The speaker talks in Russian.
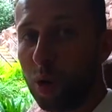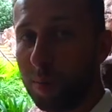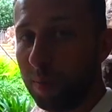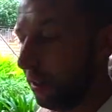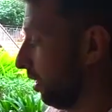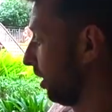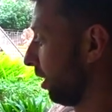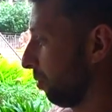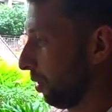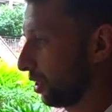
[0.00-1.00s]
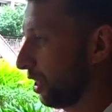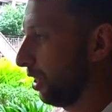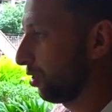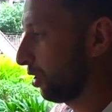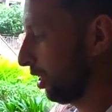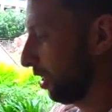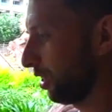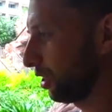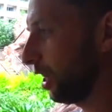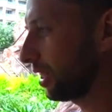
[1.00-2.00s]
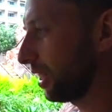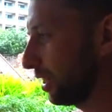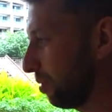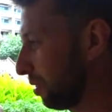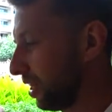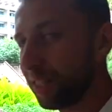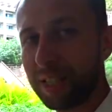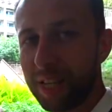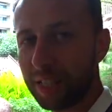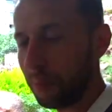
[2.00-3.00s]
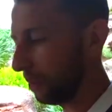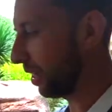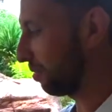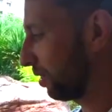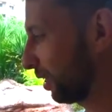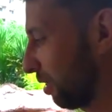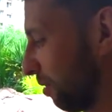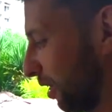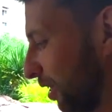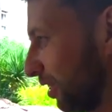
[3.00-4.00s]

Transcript: корм, Пожалуйста, сейчас дадим Елисейке покормить рыбок.